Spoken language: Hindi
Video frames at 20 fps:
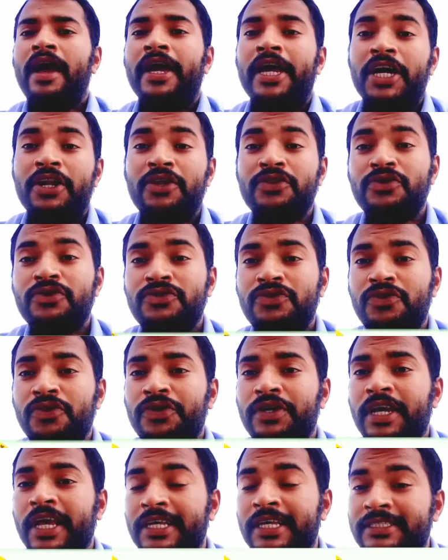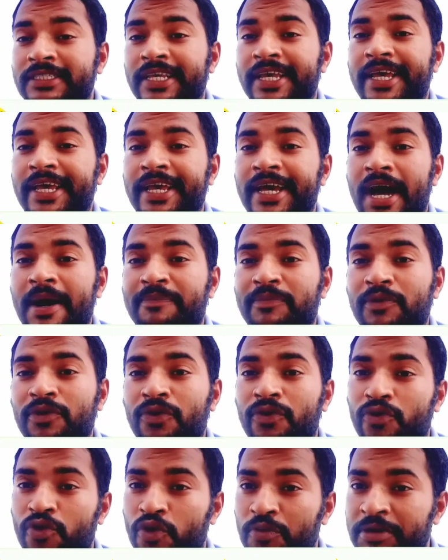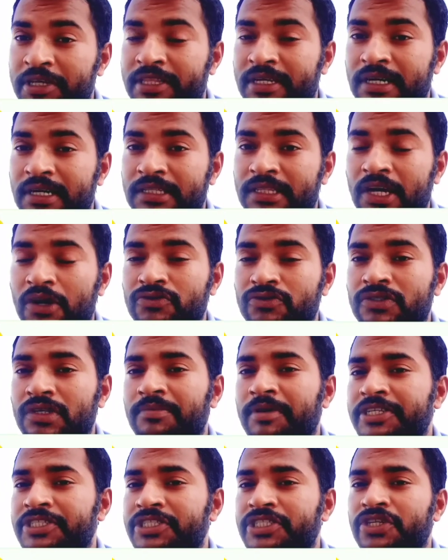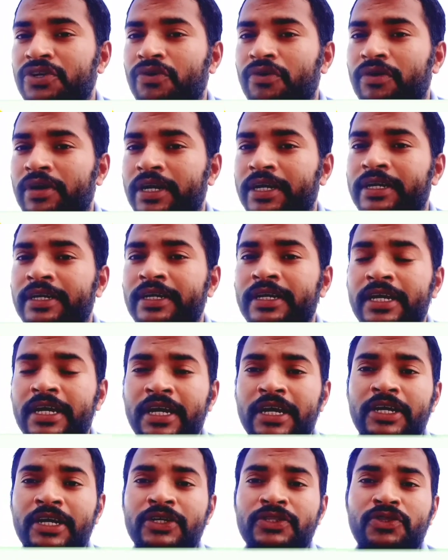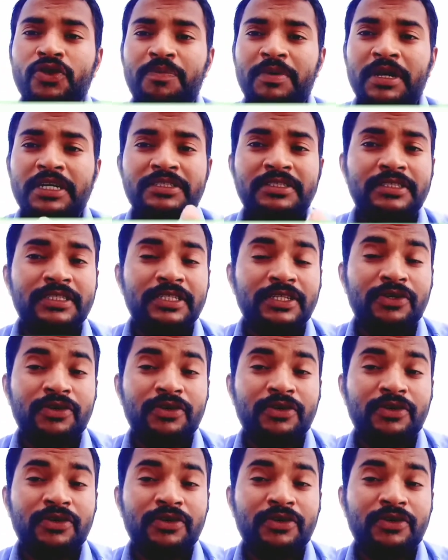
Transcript: हेलो दोस्तों कैसे हैं आप लोग उम्मीद करता हूँ सब अच्छे होंगे तो फ्रेंड्स